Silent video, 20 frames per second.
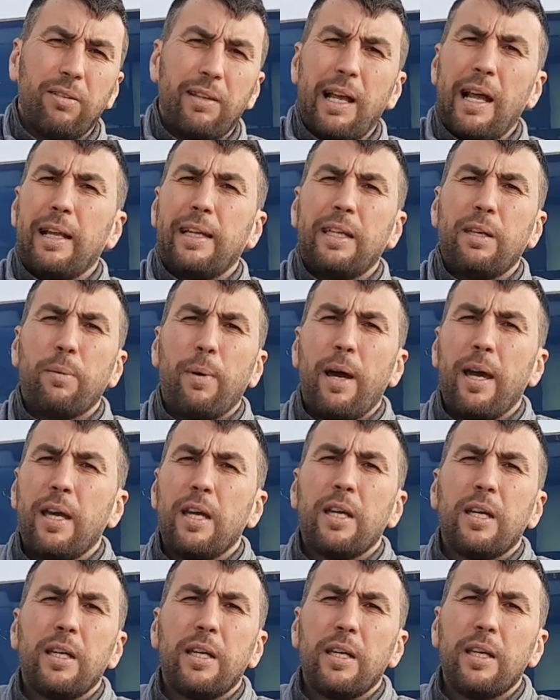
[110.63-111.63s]
O sea, si
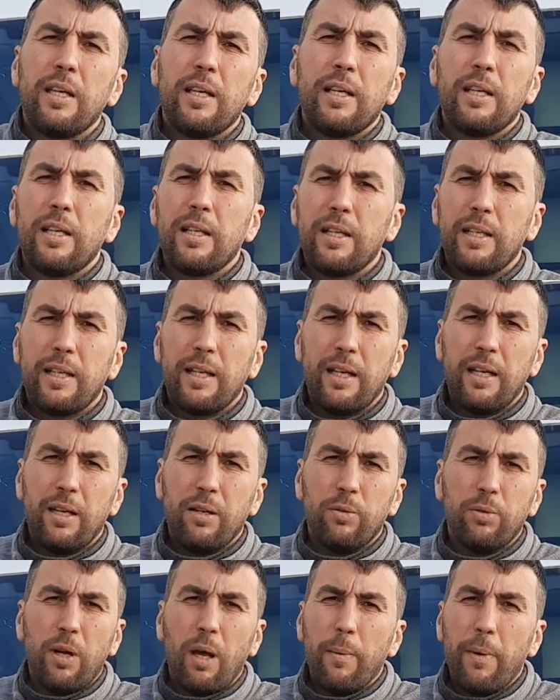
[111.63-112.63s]
vais
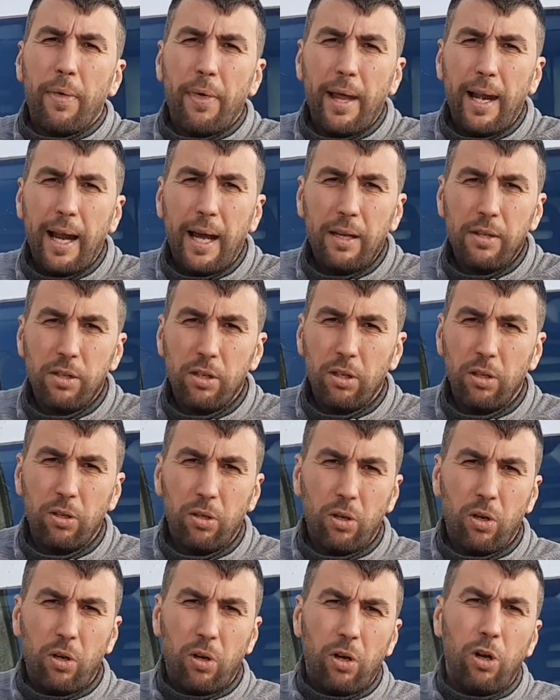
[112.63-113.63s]
eh, una vez al año
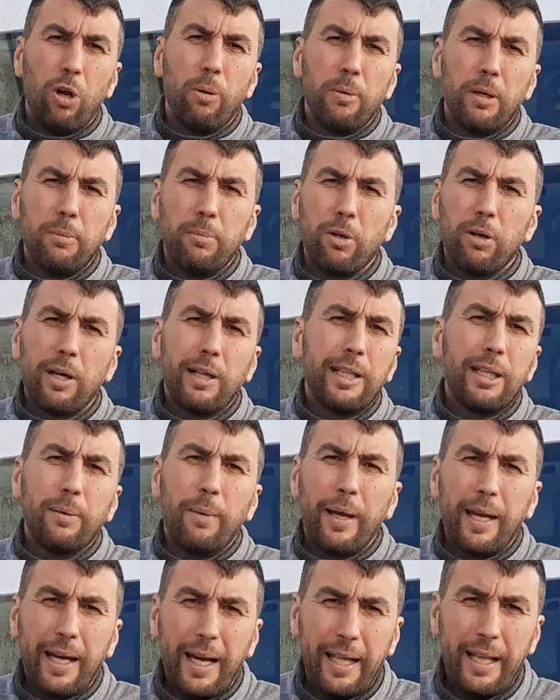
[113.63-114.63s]
no es lo mismo que si
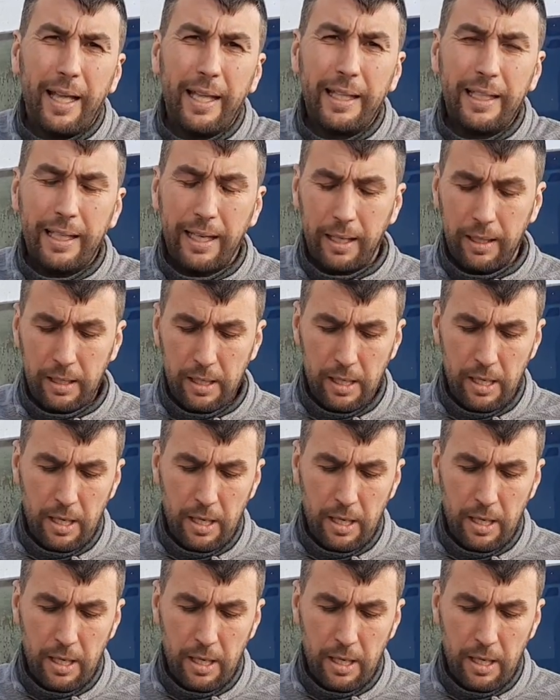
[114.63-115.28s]
vais cada día.